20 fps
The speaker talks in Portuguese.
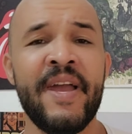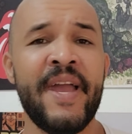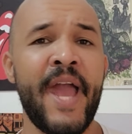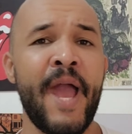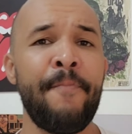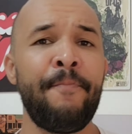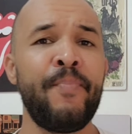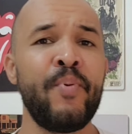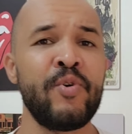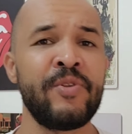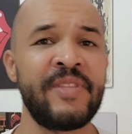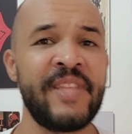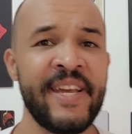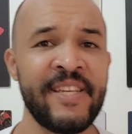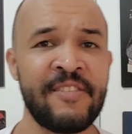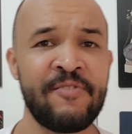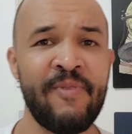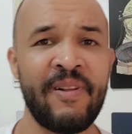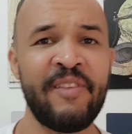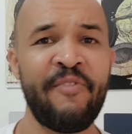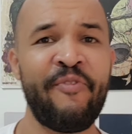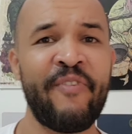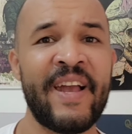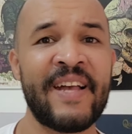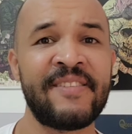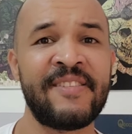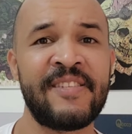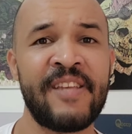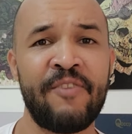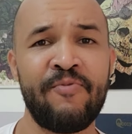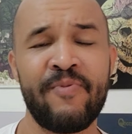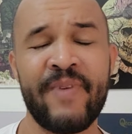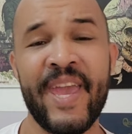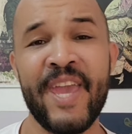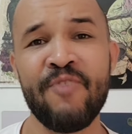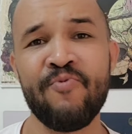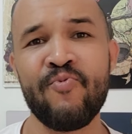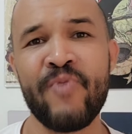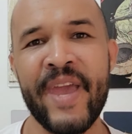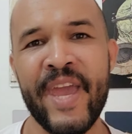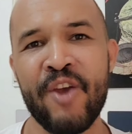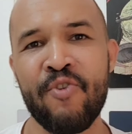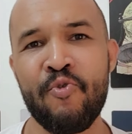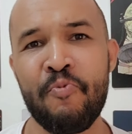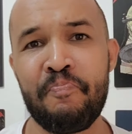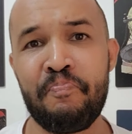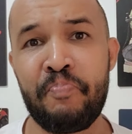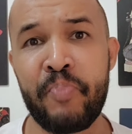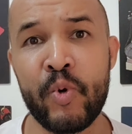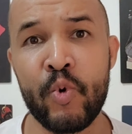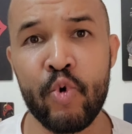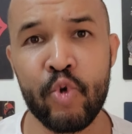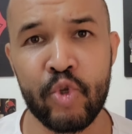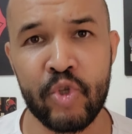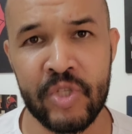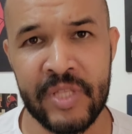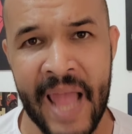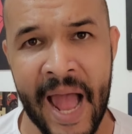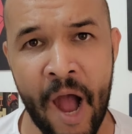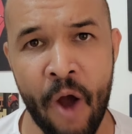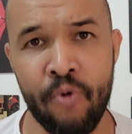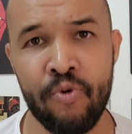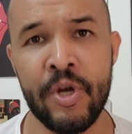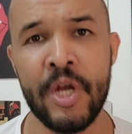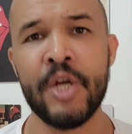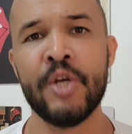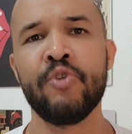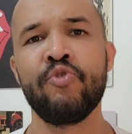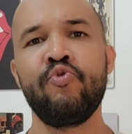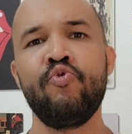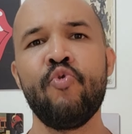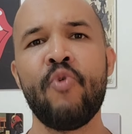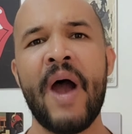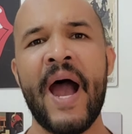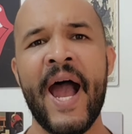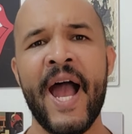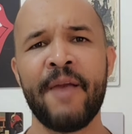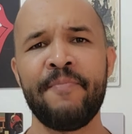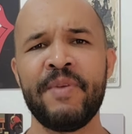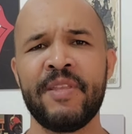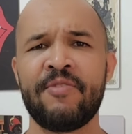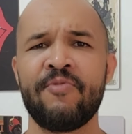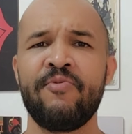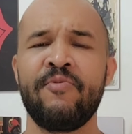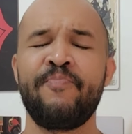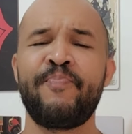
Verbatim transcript: é por desqualificação e um erro brutal do árbitro,